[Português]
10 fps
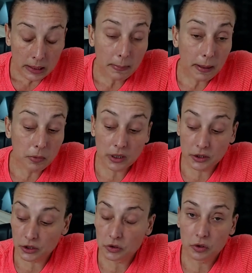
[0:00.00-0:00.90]
Para muita
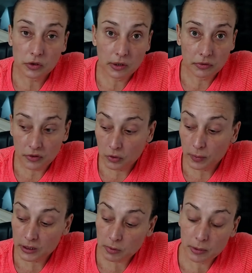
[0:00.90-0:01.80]
gente isso é um desafio,
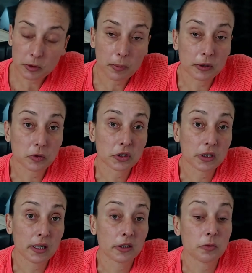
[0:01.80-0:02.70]
principalmente para pessoas que
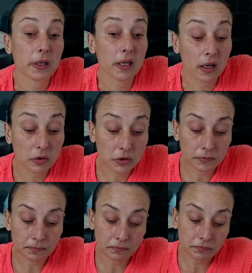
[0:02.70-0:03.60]
têm cães pequenos
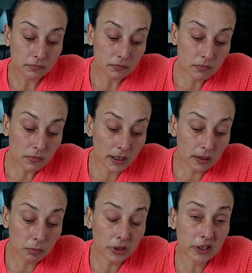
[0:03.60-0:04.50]

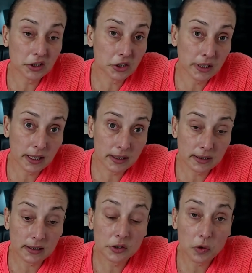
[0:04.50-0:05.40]
e muita gente que tem cães
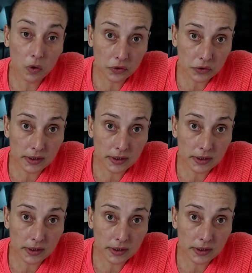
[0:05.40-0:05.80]
ansiosos,